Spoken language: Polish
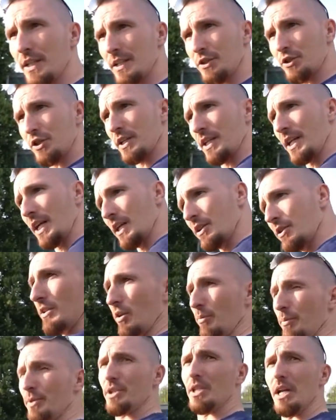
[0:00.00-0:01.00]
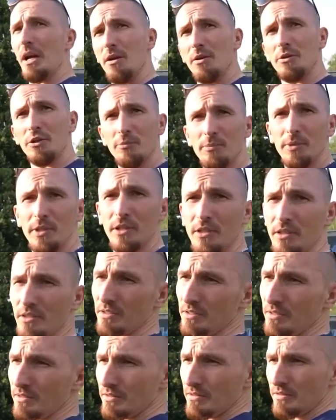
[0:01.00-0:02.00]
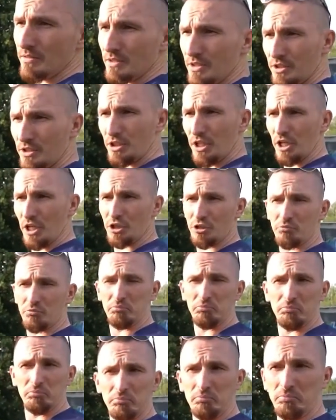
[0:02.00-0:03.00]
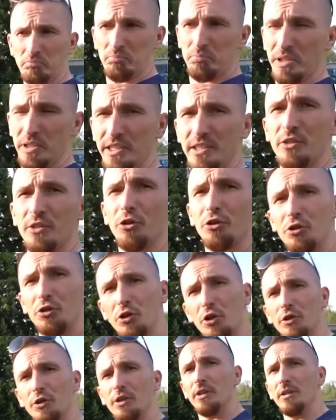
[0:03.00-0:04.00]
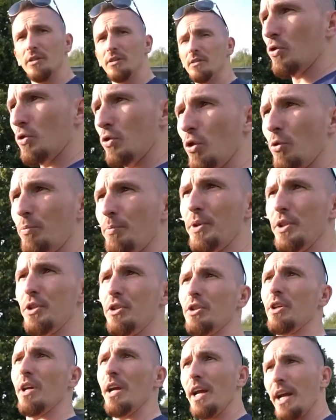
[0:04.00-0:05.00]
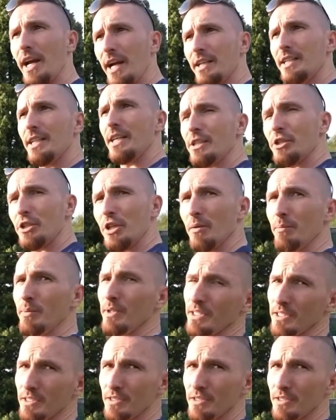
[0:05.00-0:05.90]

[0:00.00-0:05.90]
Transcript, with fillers: zacznie grać, to myślałem, żeby gdzieś blisko środy kupić hektar ziemi i